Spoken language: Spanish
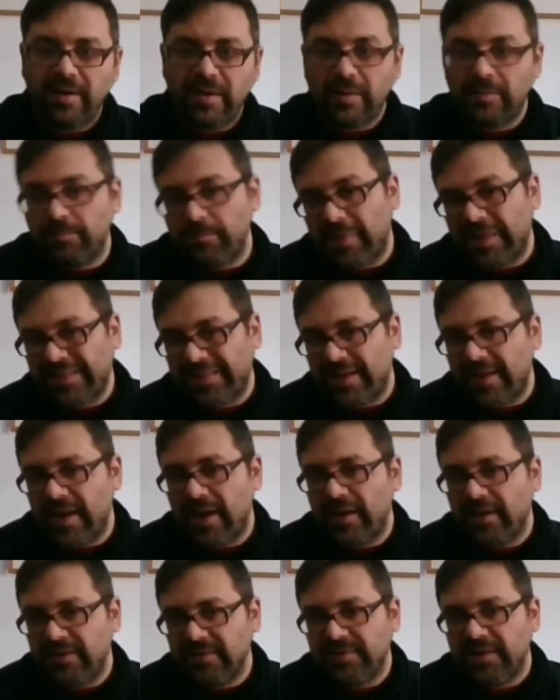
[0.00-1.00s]

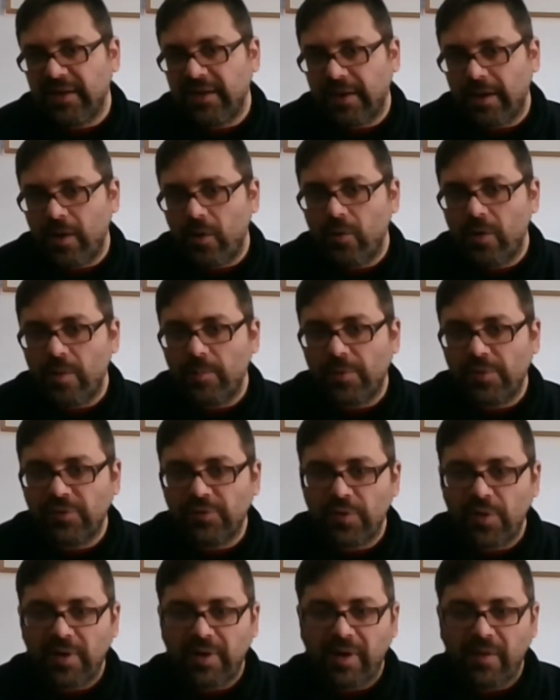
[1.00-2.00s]
material que se creó en el
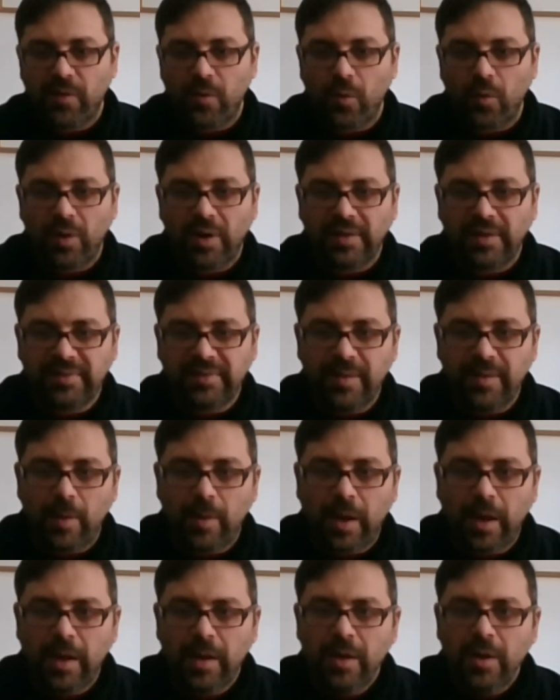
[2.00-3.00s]
proceso de creación
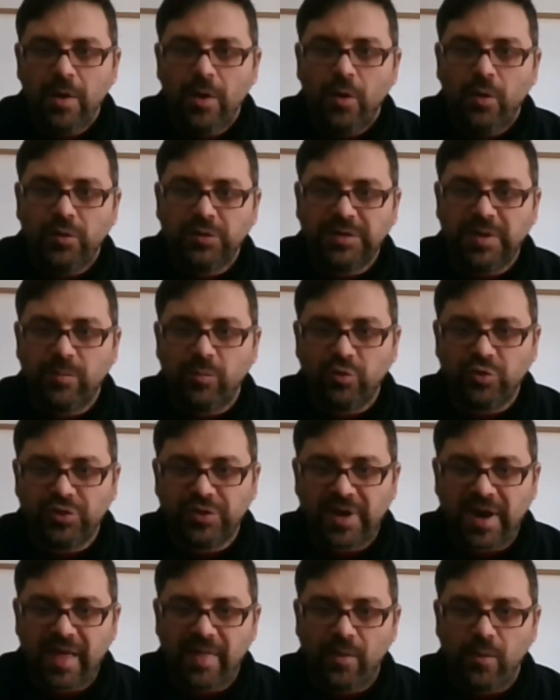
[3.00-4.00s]
colectiva, os he
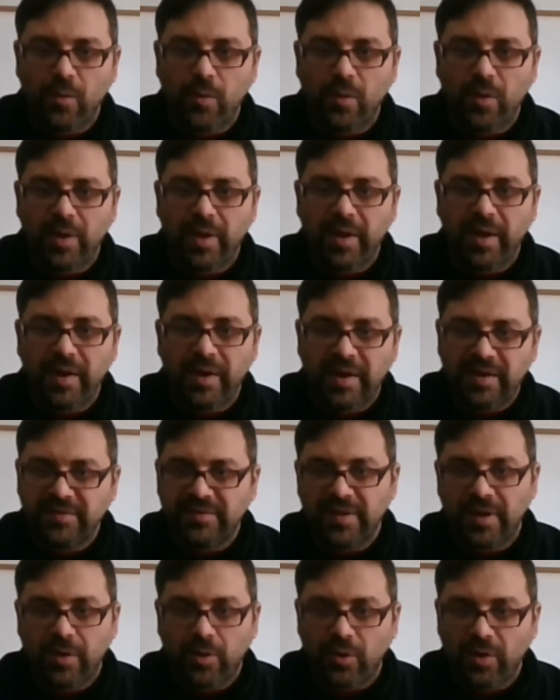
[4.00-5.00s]
mostrado eh, el
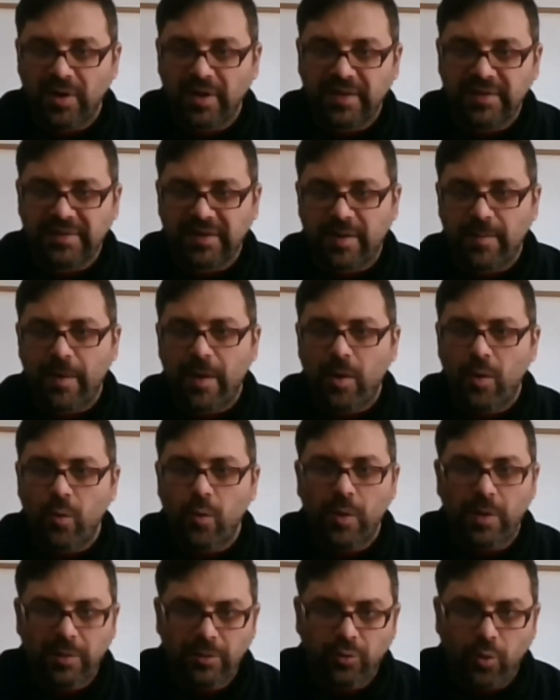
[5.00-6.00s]
Excel con el que
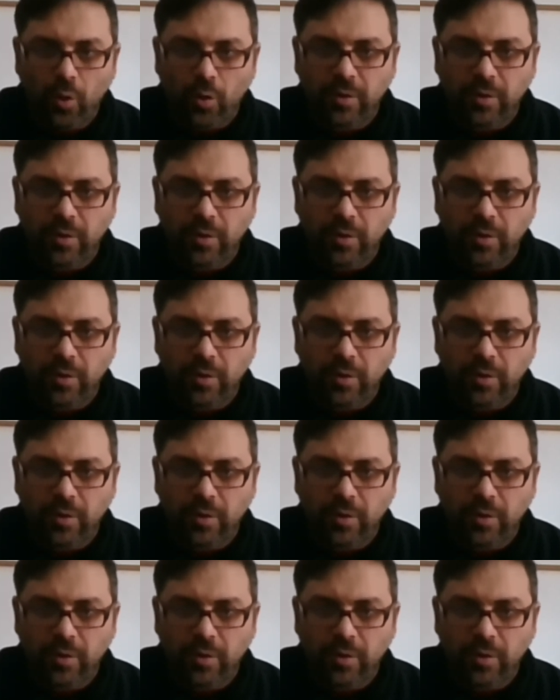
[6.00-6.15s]
trabajo, el doc